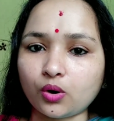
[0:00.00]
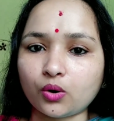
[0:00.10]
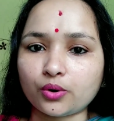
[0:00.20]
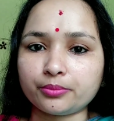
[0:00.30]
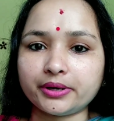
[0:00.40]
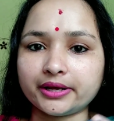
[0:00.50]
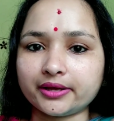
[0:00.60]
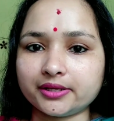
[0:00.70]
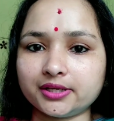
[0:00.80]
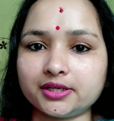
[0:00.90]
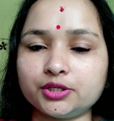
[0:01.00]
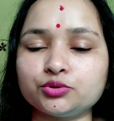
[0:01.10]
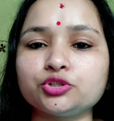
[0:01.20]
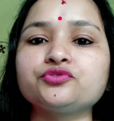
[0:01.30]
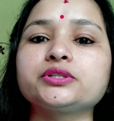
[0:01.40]
और मेरा ये
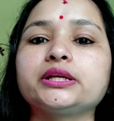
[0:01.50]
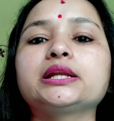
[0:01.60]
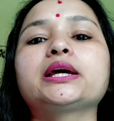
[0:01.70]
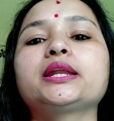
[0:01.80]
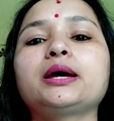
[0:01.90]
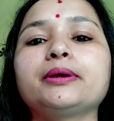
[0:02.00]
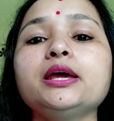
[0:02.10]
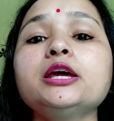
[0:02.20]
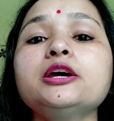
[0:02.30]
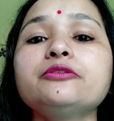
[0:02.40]
यूट्यूब चैनल का नाम है